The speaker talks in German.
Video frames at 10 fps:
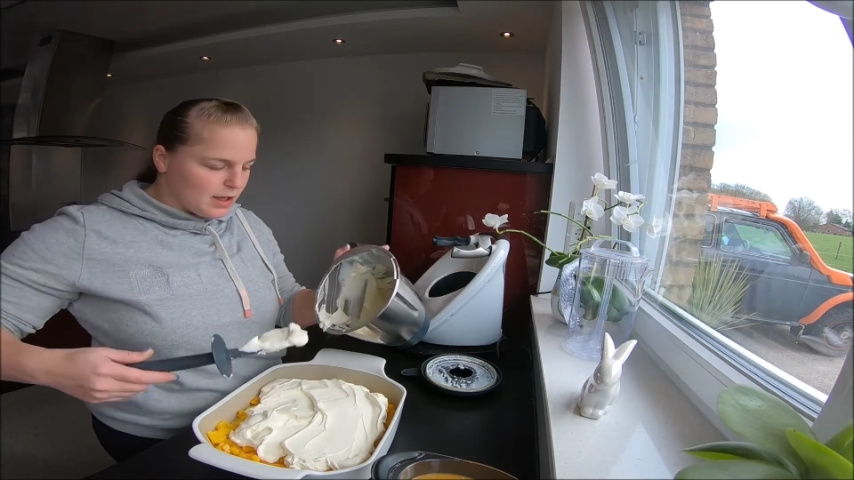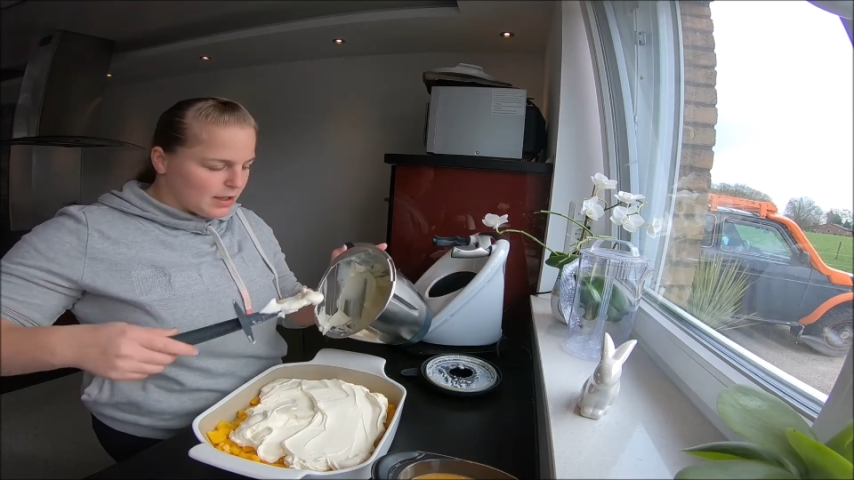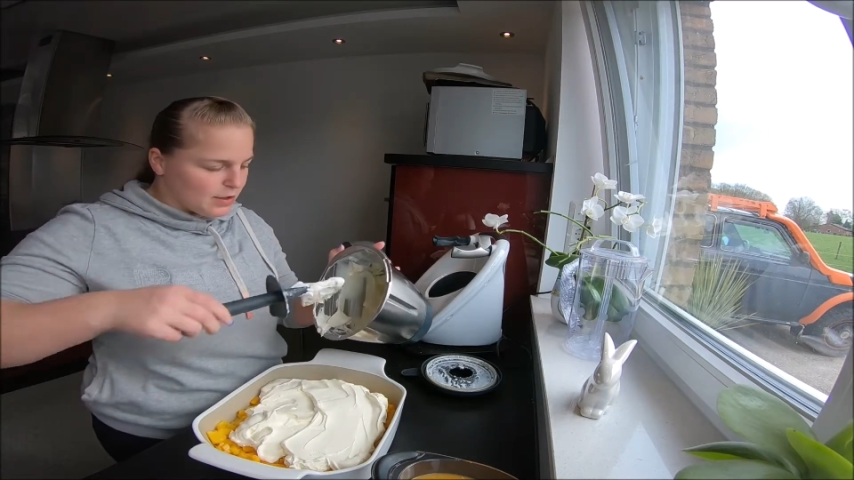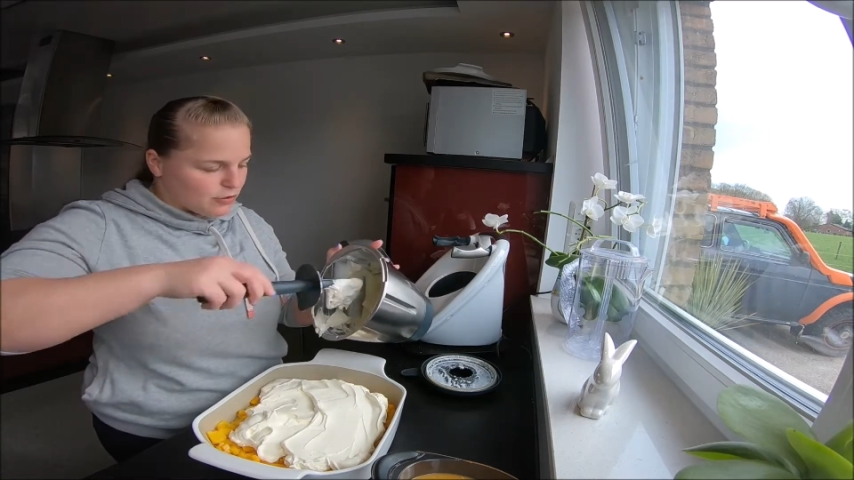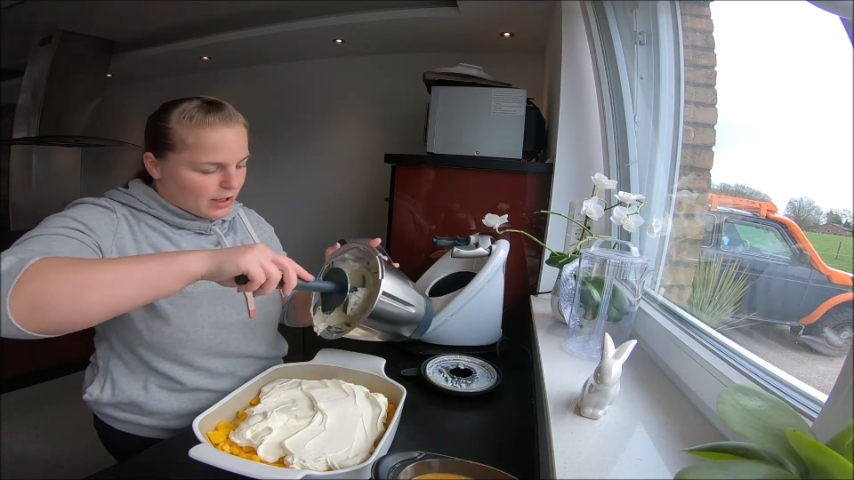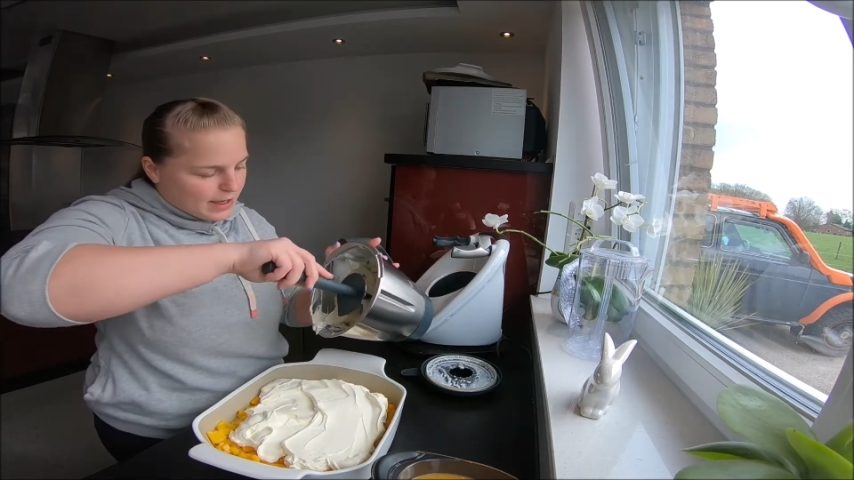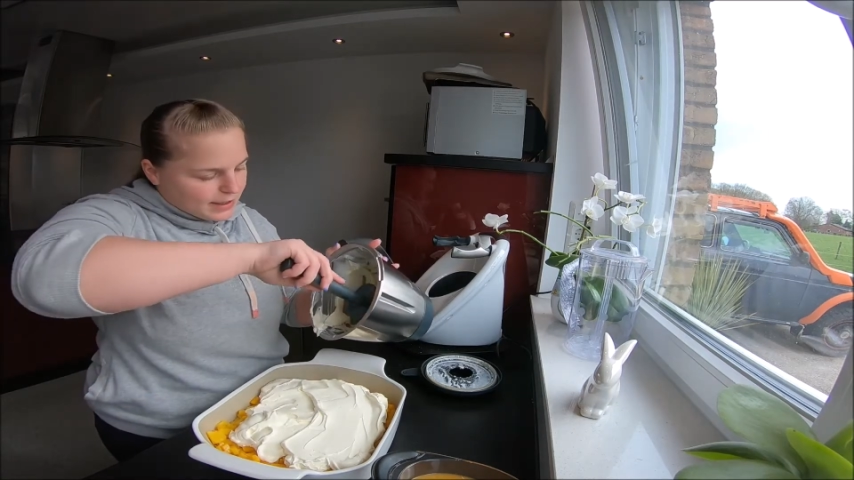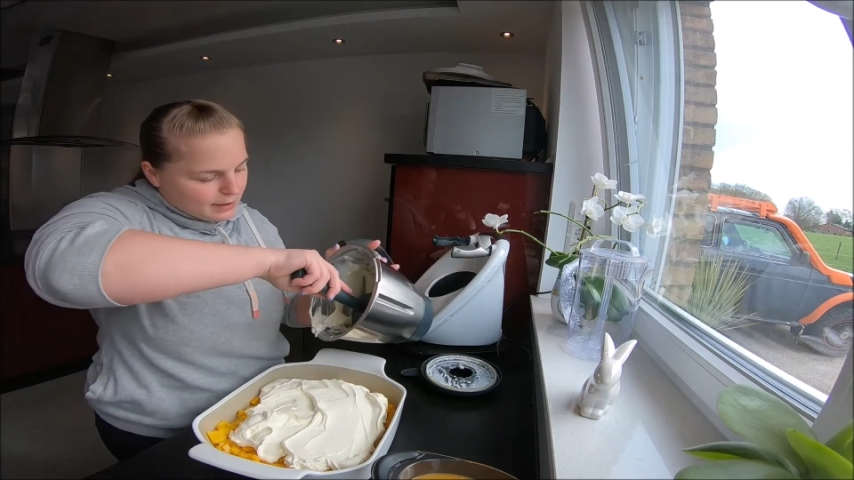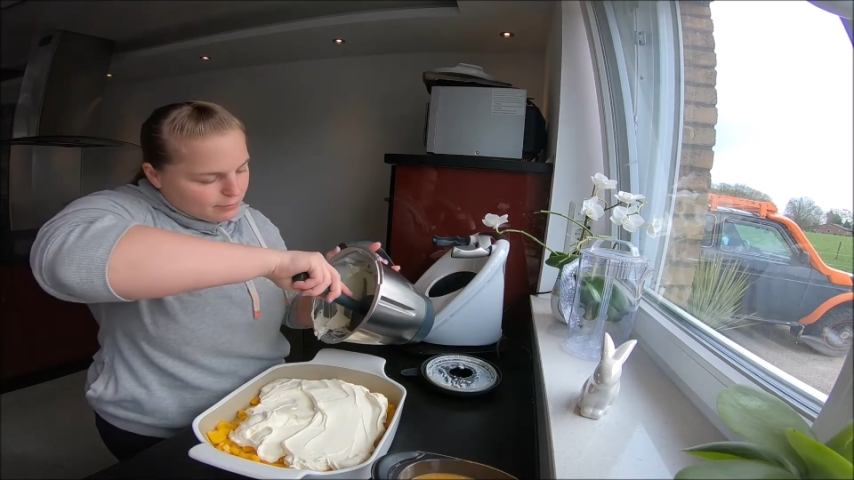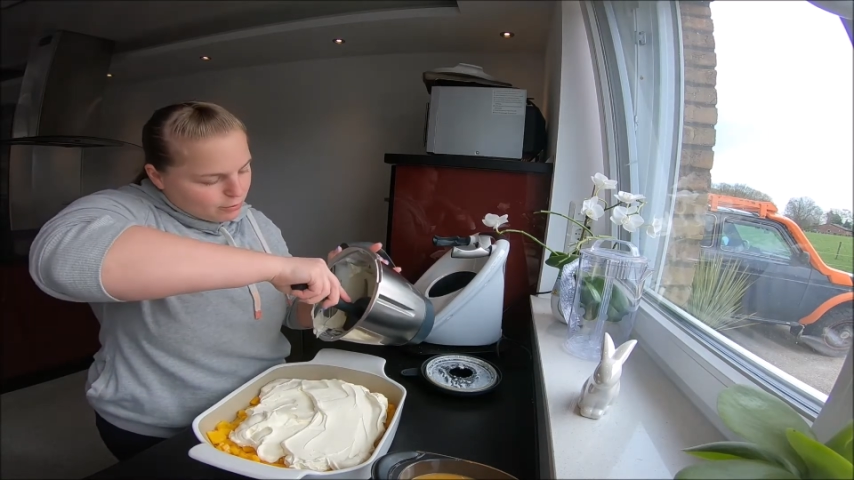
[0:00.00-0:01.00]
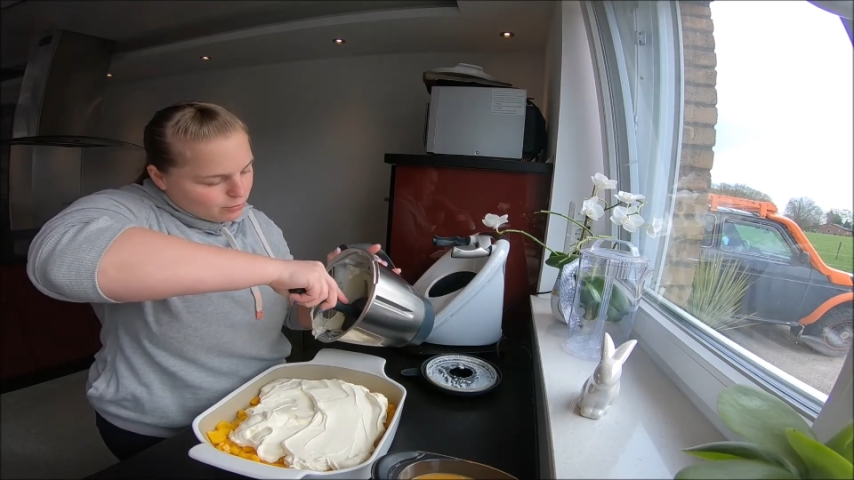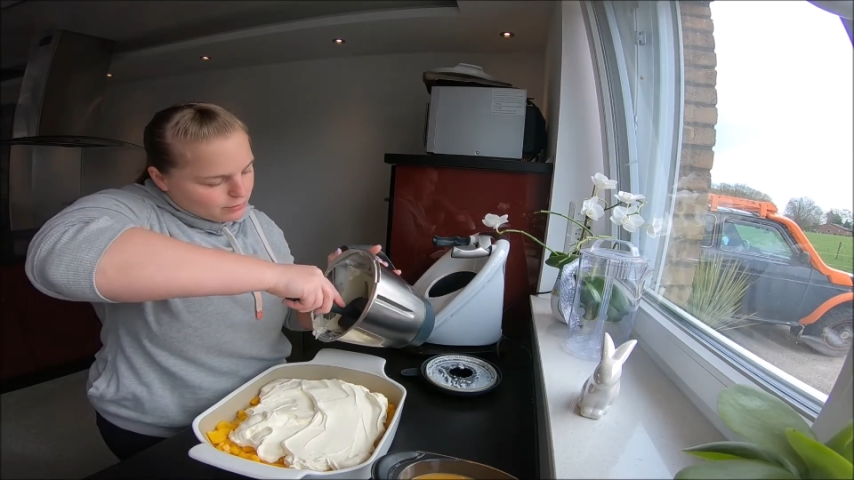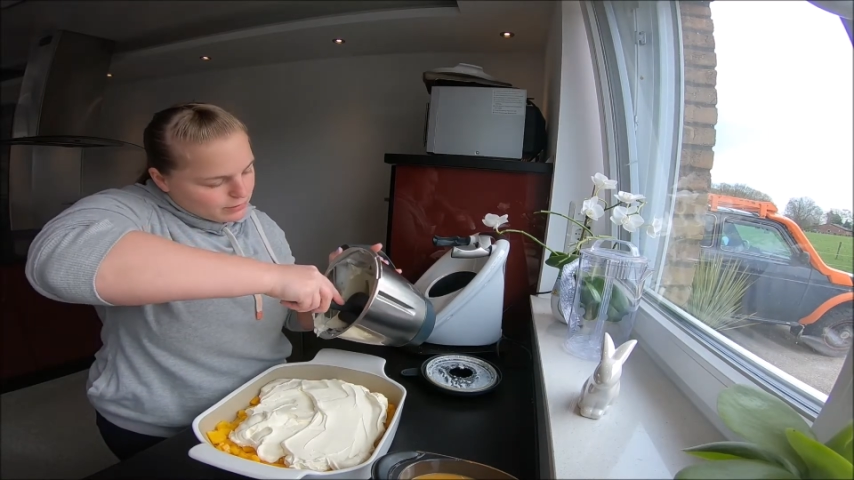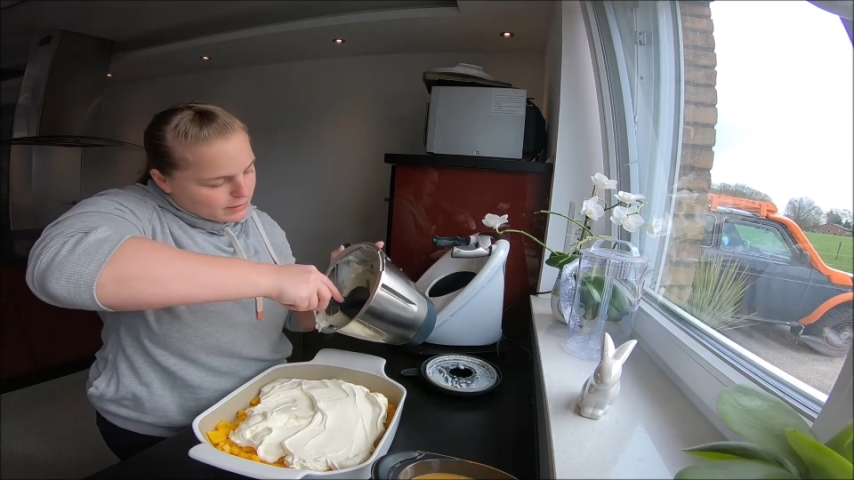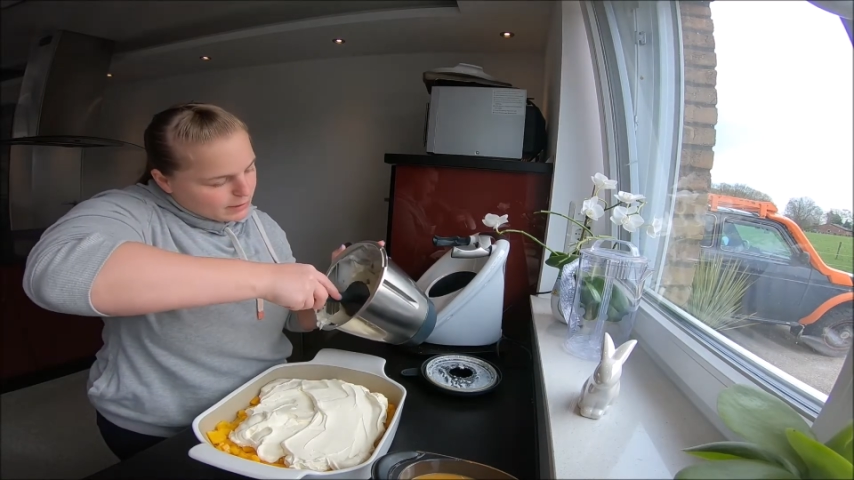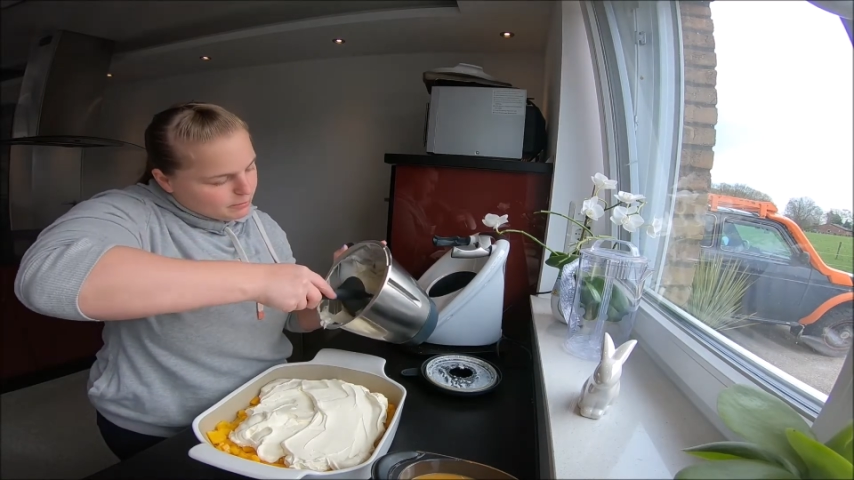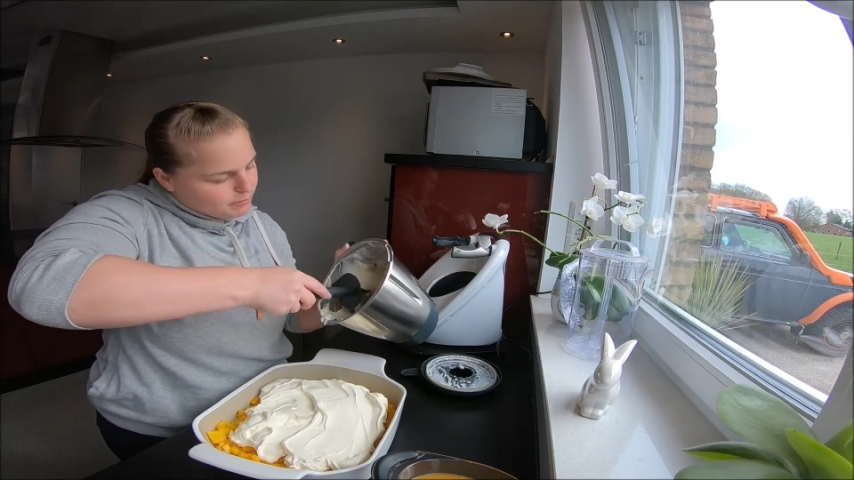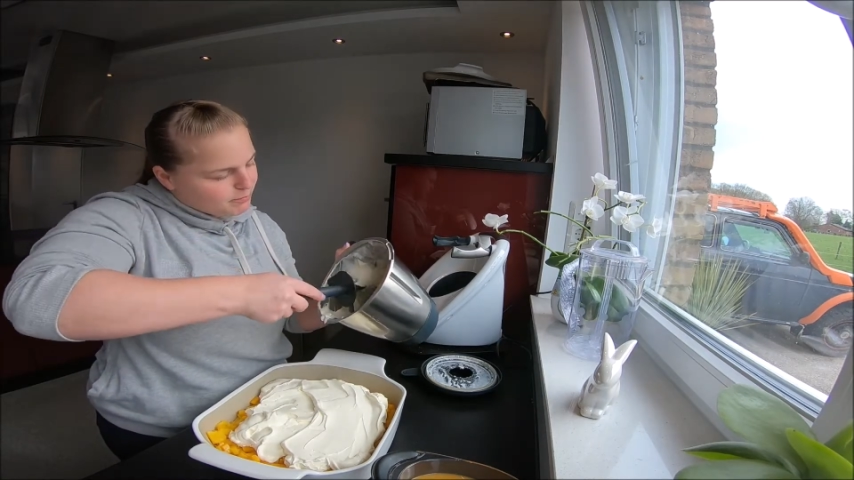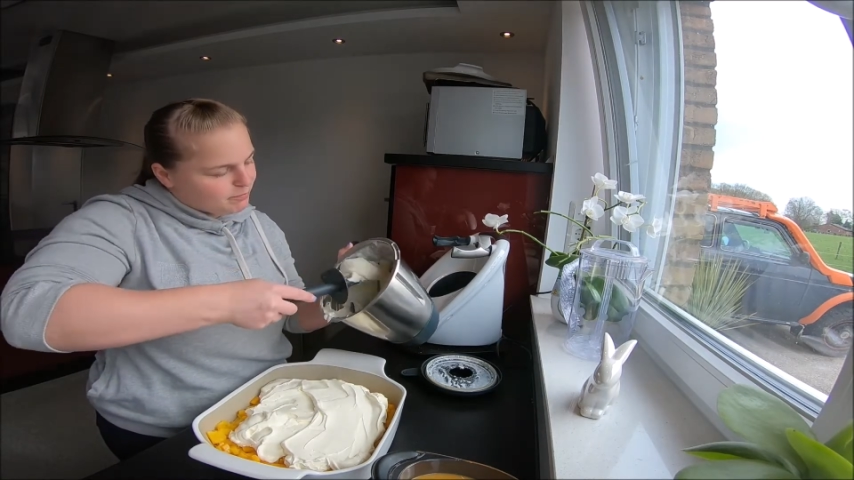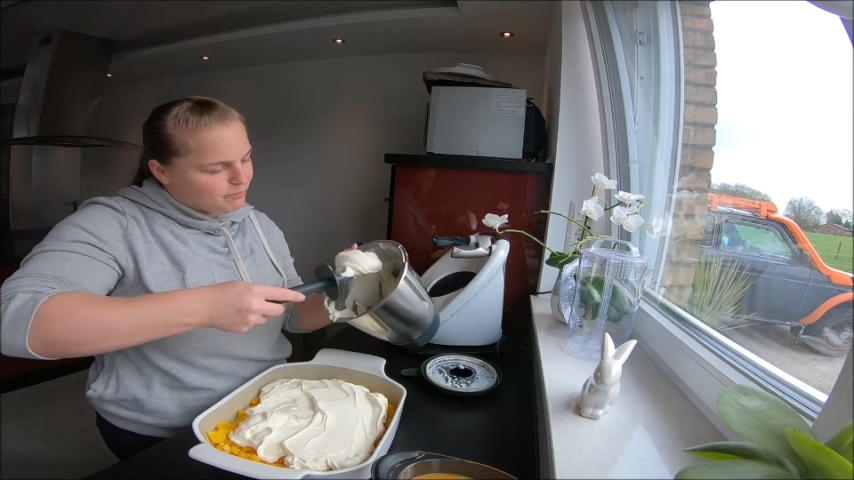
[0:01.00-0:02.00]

einen Streicher von uns nehmen,